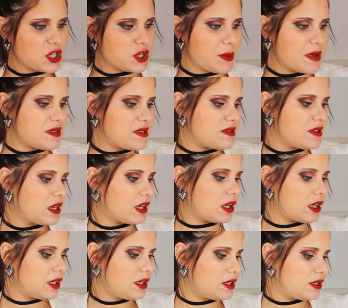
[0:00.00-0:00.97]
je sais pas si c'est
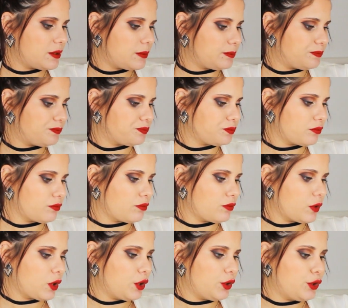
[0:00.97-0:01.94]
écrit,
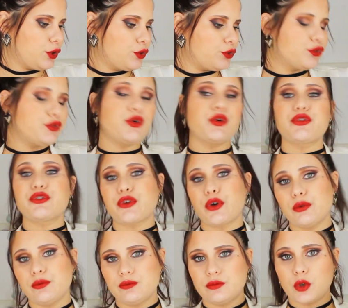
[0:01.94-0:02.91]

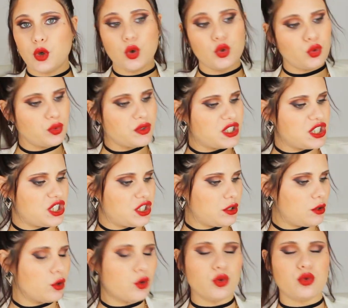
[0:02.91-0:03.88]
200
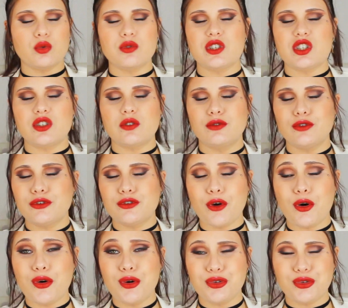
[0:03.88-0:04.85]
coton-tiges, euh, coton
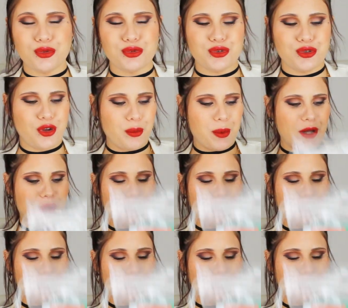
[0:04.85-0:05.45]
200 cotons dedans,